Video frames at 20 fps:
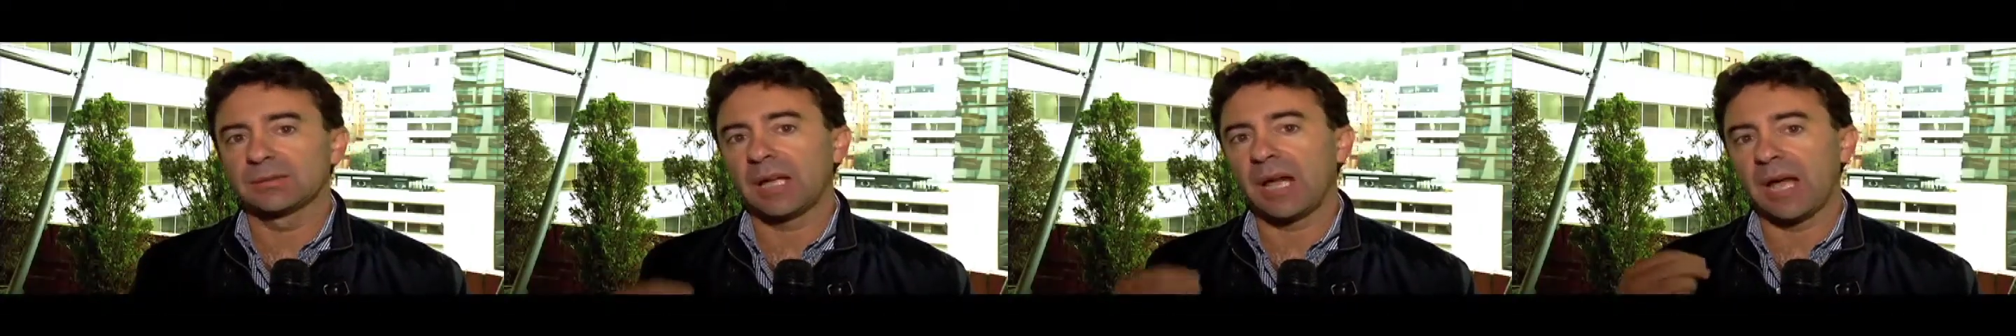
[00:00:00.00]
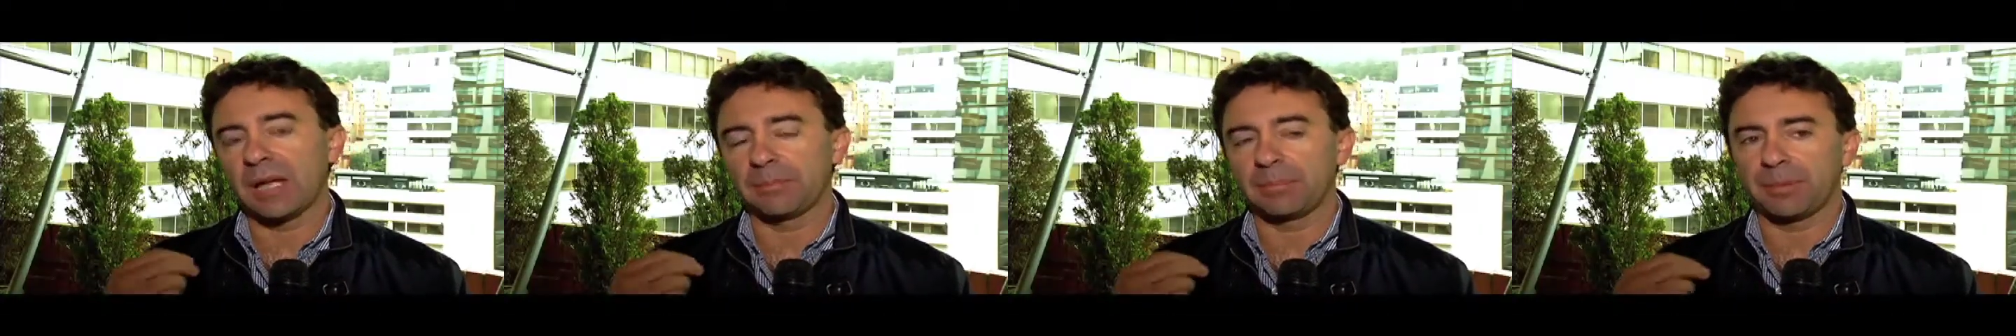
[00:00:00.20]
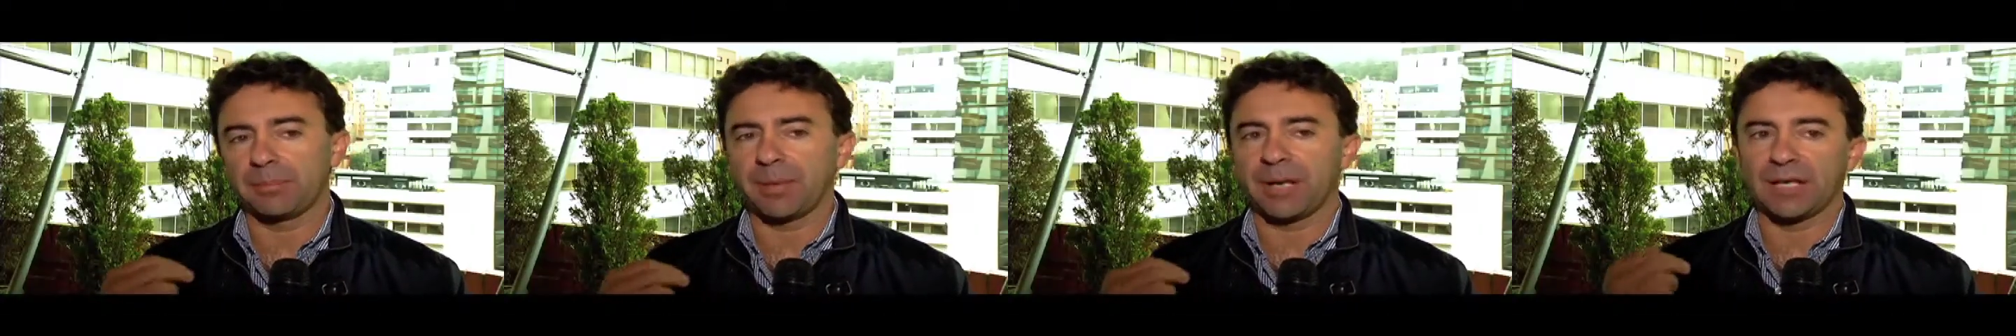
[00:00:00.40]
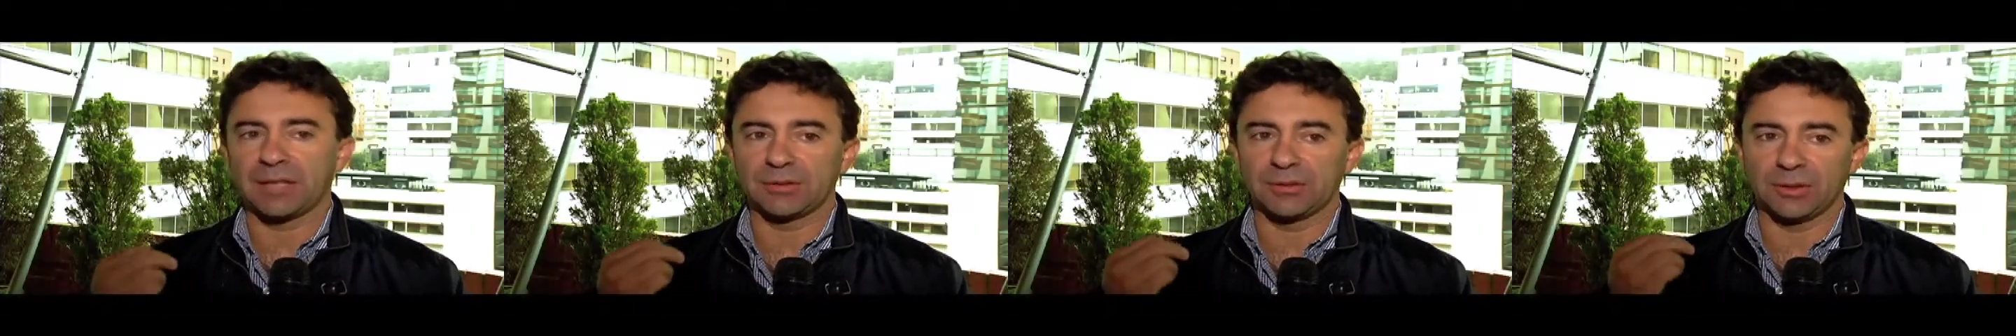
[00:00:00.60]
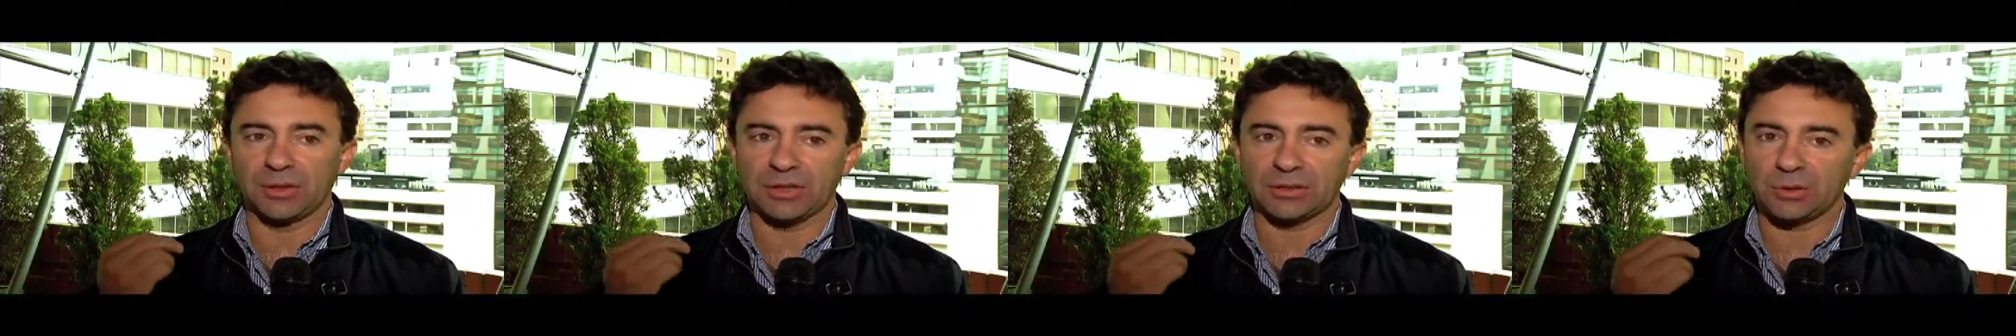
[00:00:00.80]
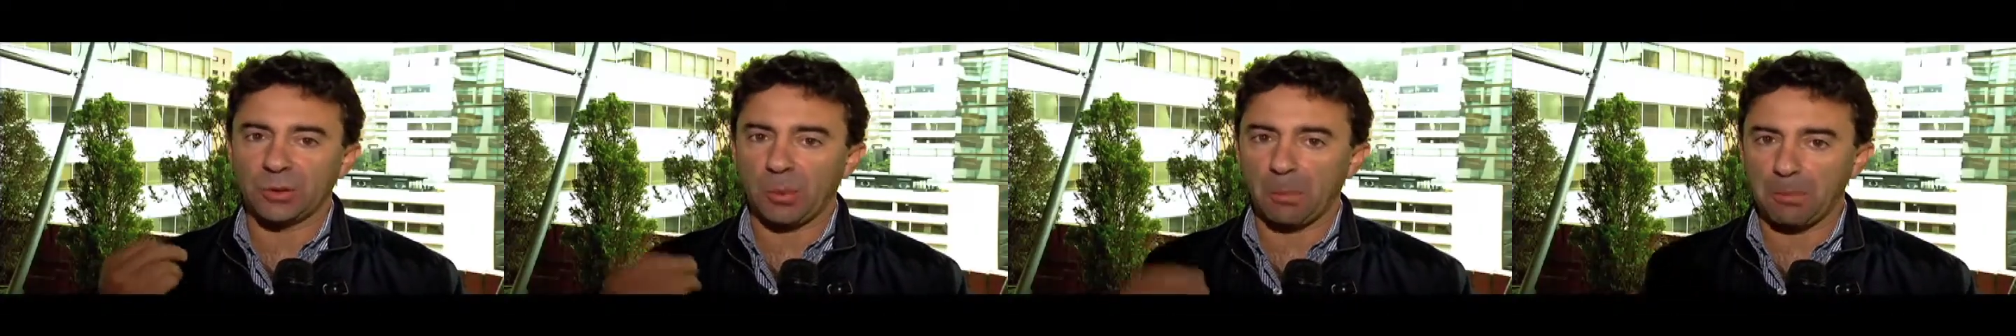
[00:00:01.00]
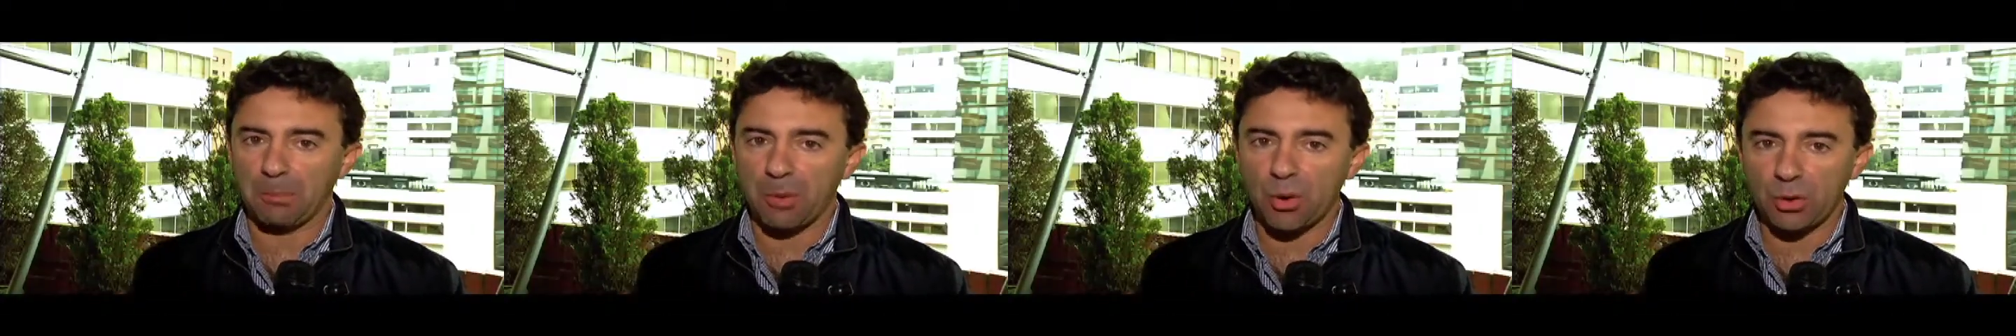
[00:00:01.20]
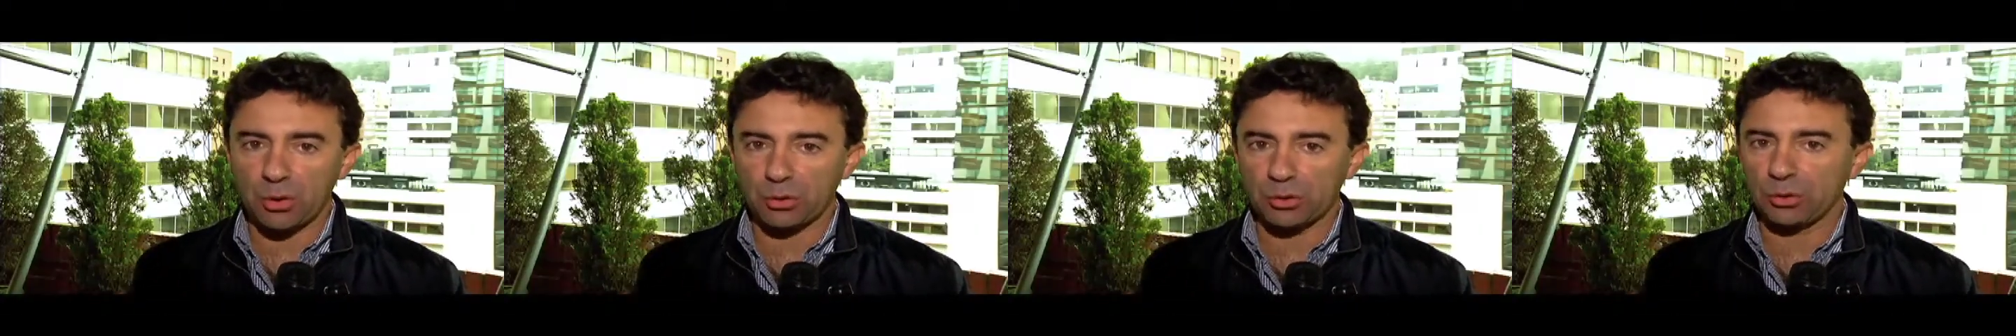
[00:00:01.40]
hay preparaciones con
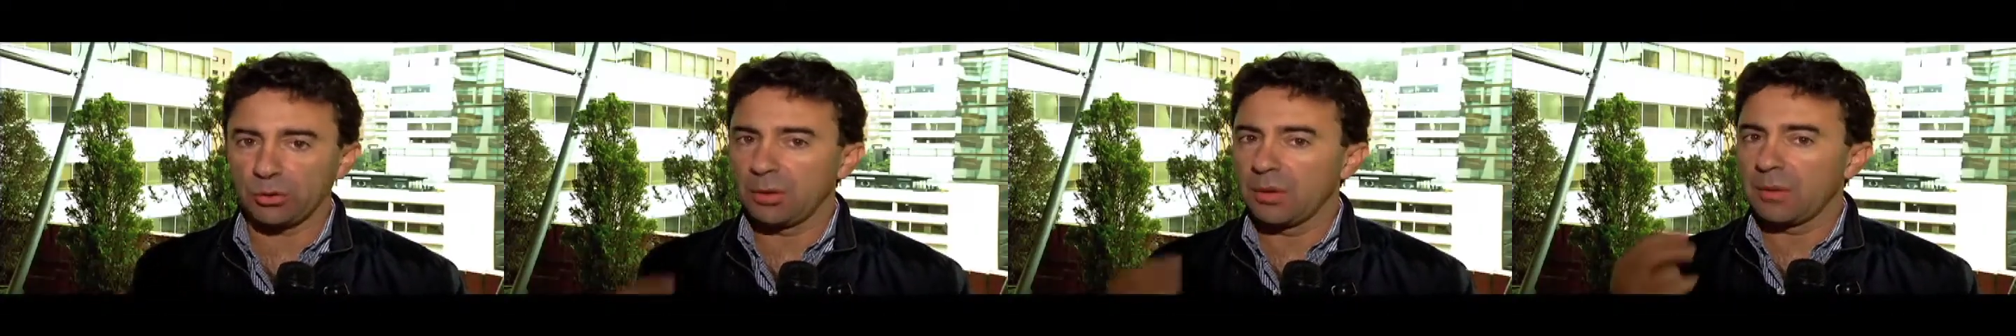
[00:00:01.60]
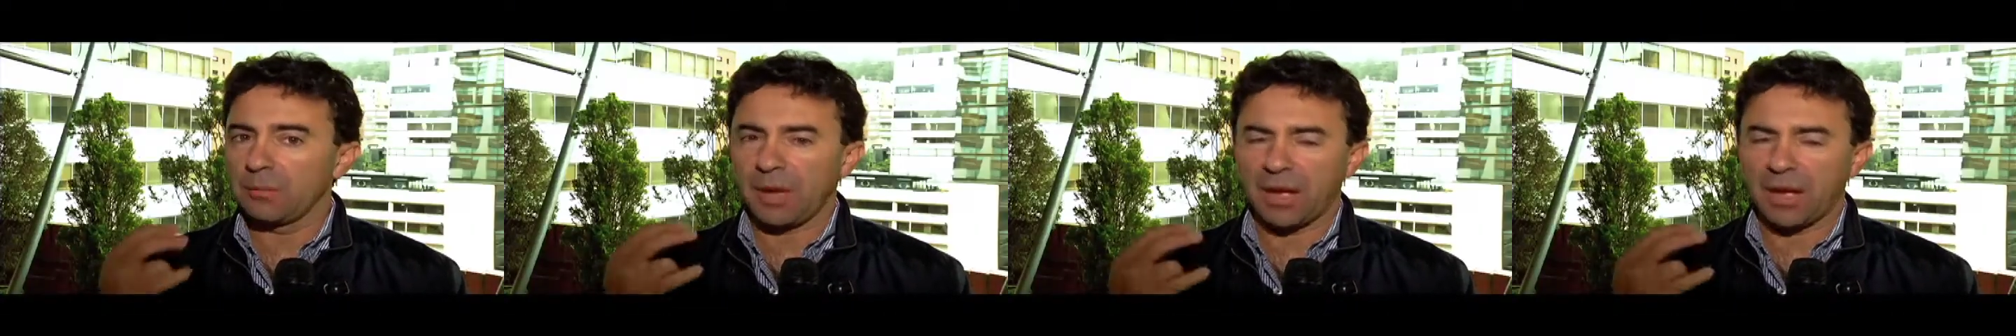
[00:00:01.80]
pollo,